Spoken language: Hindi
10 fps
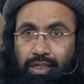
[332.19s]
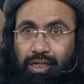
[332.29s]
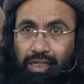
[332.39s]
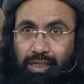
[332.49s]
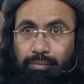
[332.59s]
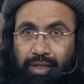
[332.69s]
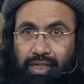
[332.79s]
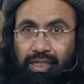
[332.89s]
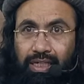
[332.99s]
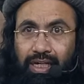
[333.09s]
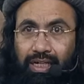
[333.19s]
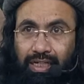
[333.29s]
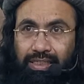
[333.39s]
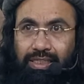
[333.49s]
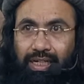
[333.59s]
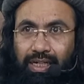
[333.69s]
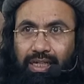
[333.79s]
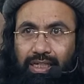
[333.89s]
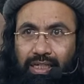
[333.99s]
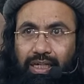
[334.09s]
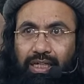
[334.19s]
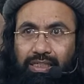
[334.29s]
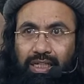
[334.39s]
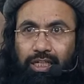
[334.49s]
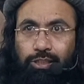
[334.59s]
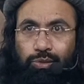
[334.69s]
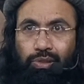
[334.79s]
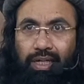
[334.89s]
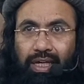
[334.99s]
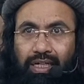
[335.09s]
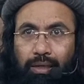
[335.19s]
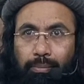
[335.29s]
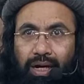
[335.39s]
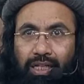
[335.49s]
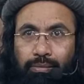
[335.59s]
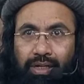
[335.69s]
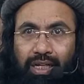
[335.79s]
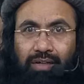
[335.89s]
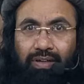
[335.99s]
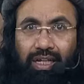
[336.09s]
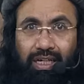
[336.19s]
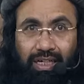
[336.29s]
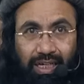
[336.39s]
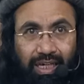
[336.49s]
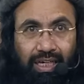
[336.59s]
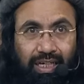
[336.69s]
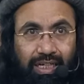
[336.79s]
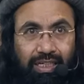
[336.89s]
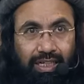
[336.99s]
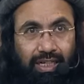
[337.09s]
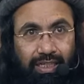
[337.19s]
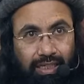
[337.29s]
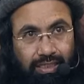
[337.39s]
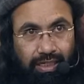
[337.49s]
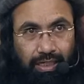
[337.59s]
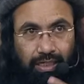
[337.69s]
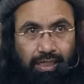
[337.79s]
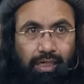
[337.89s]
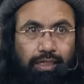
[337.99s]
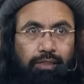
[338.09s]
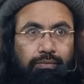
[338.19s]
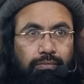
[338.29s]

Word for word: ये ख़त्म नहीं किए कसदन नहीं किए इसलिए छोड़े हैं कि बाद में आने वाले कहें कि हिटलर ने सही किया था